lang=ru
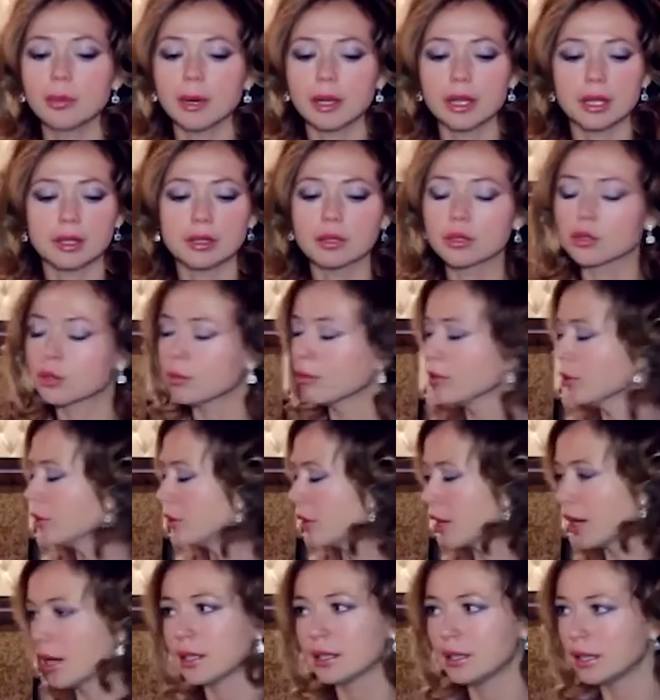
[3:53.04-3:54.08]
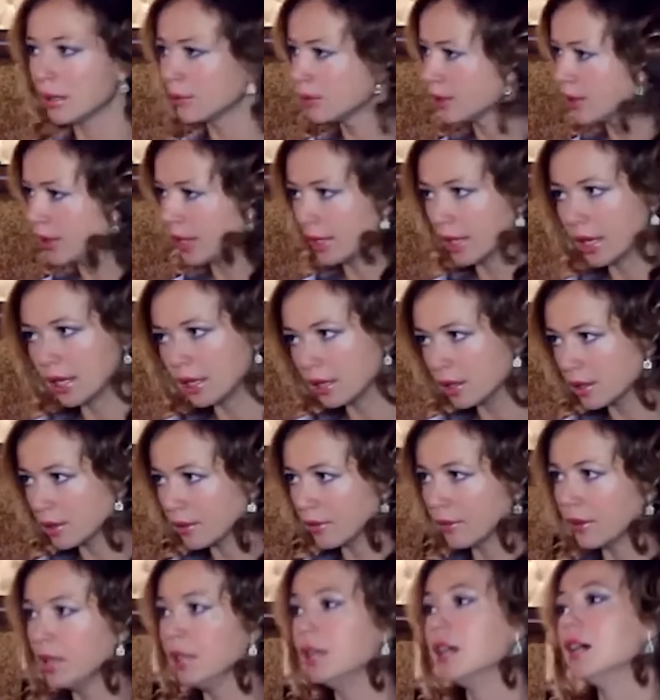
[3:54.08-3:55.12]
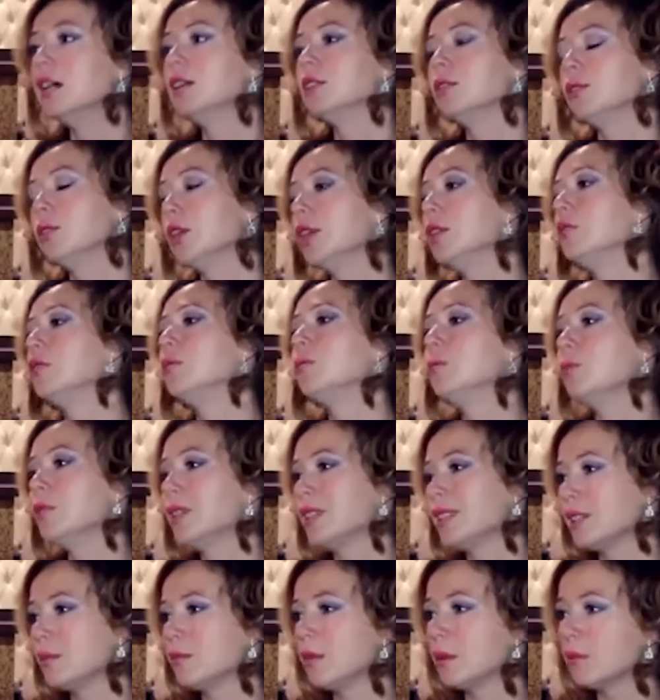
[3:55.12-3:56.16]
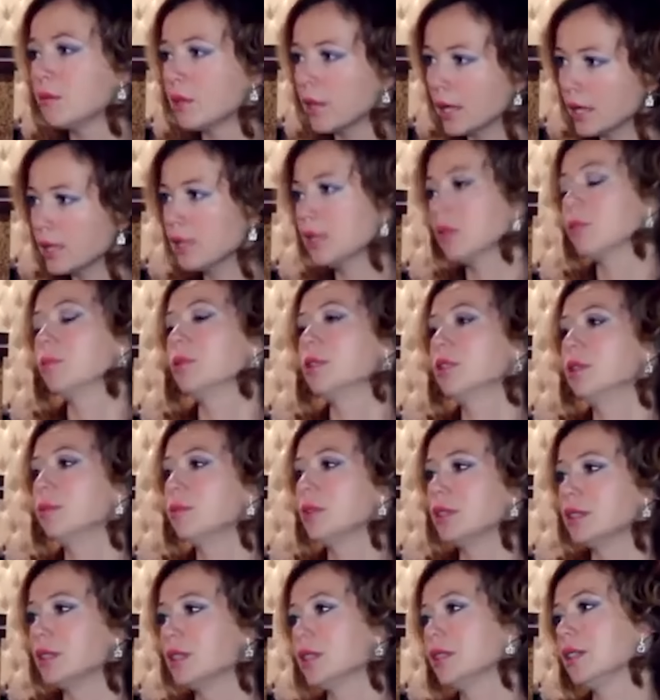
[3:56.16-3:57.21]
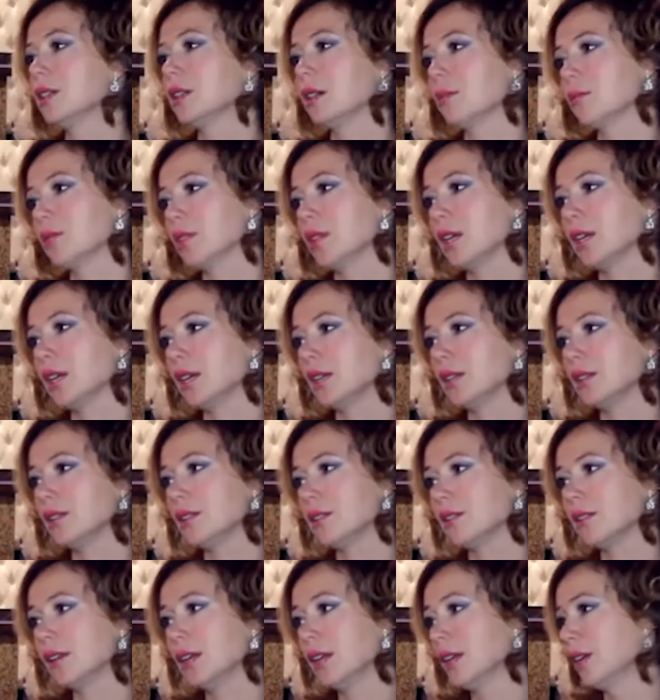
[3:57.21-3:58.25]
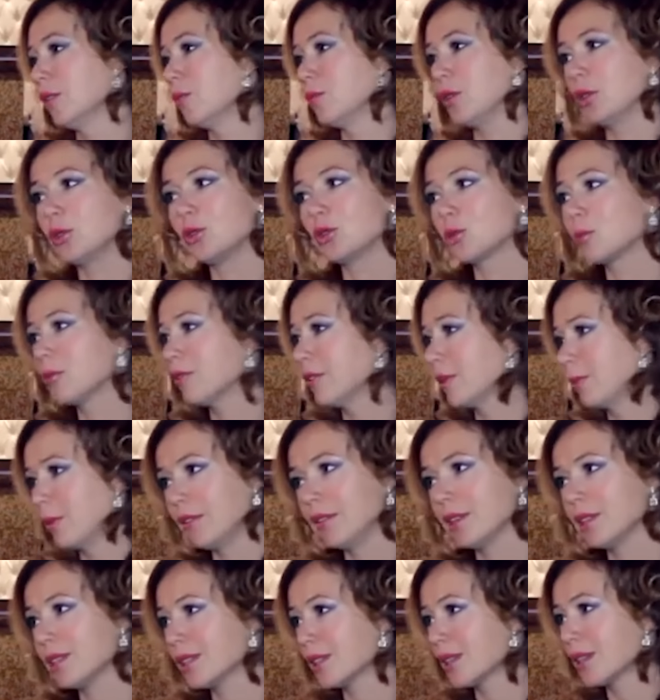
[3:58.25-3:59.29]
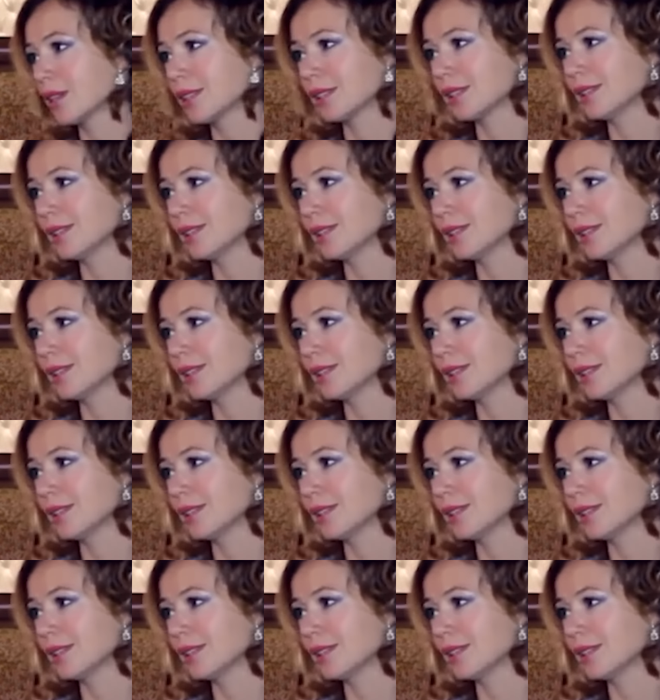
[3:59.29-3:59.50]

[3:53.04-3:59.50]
На деле вышло наоборот. Врач, работавший на коммерческой основе, поставил девочке неверный диагноз.